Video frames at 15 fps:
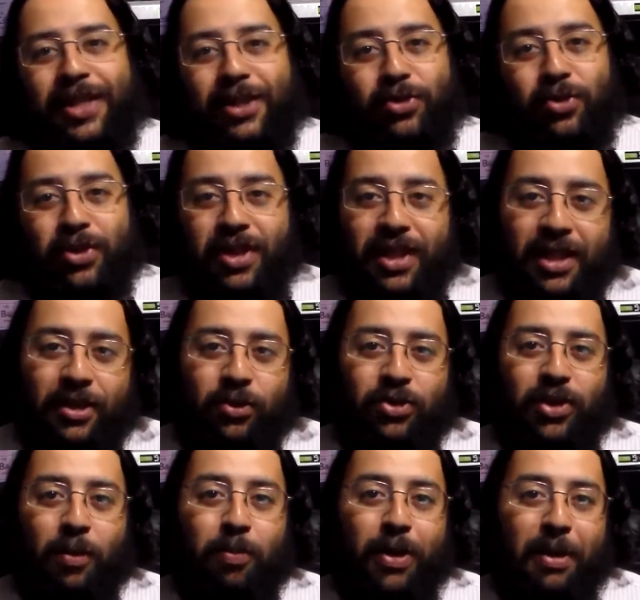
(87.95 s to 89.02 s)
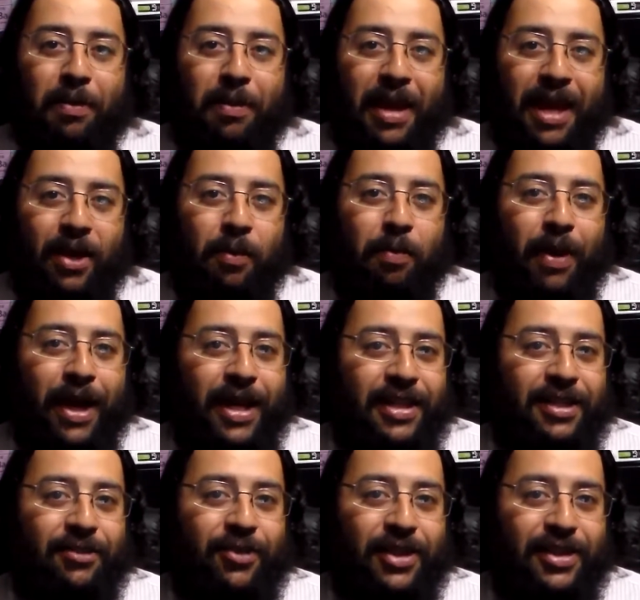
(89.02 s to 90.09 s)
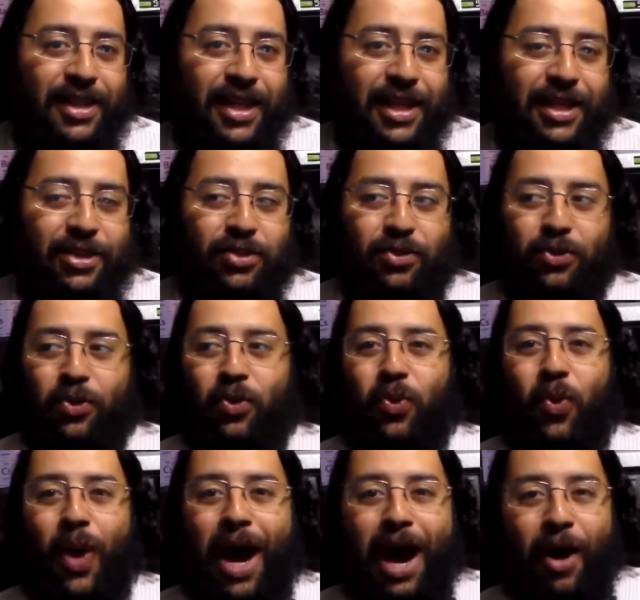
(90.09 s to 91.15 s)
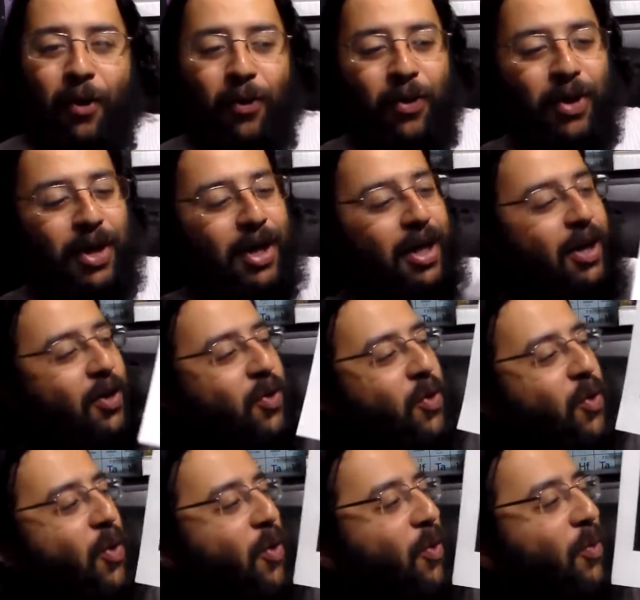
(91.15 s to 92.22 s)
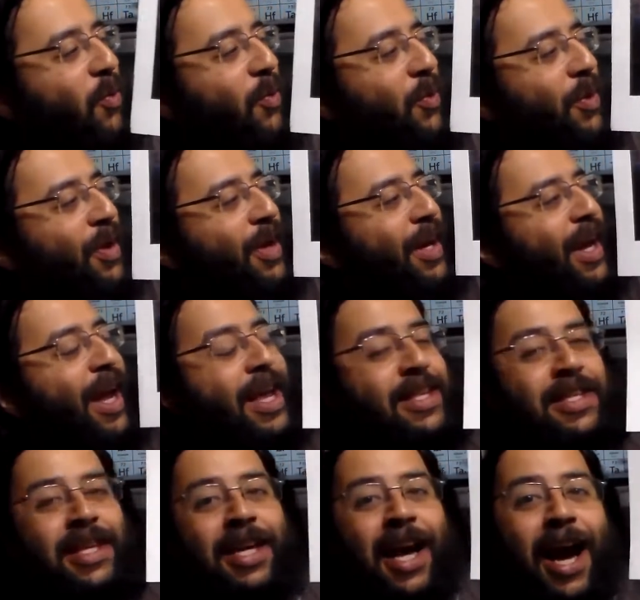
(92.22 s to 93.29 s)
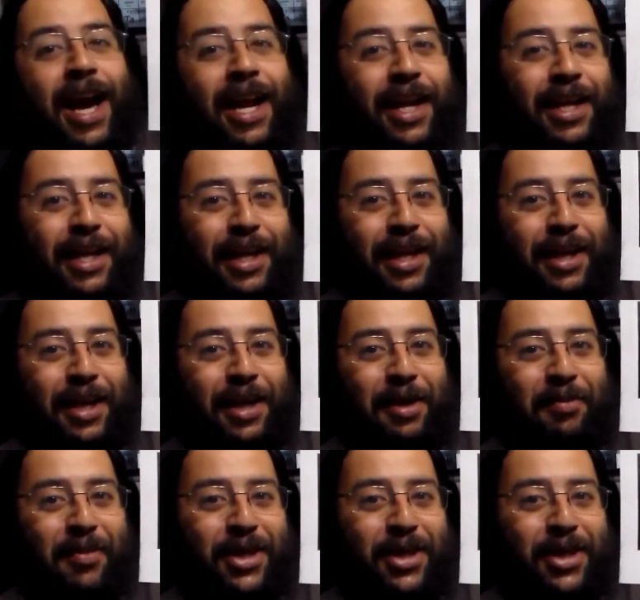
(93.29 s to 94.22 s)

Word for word: Os Estados Unidos é o primeiro país a fazer isso. Uau! Com esse cara aqui.